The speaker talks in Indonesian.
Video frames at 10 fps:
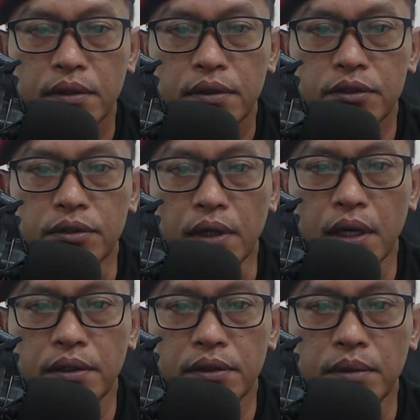
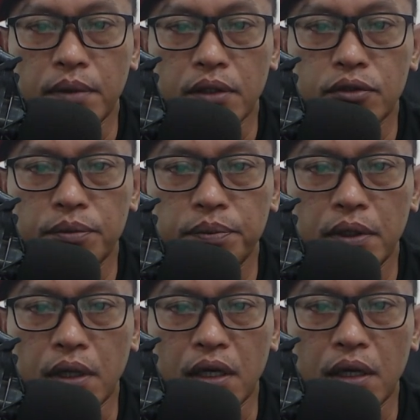Selain tembak
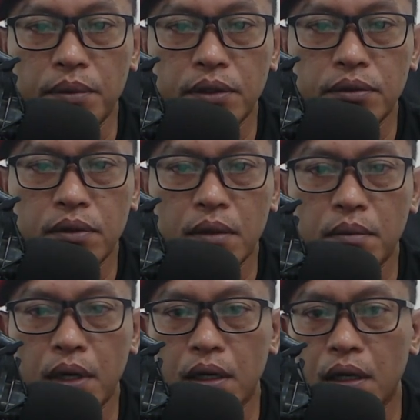sopir, KKB juga
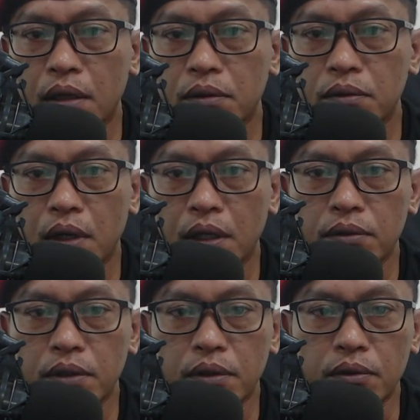bakar dua
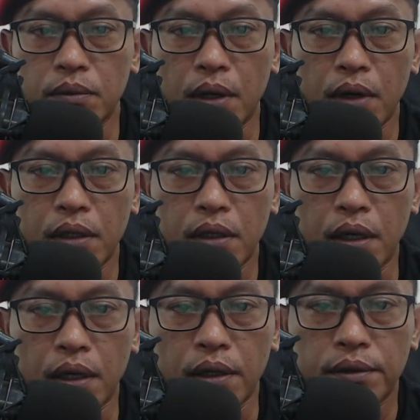unit rumah warga.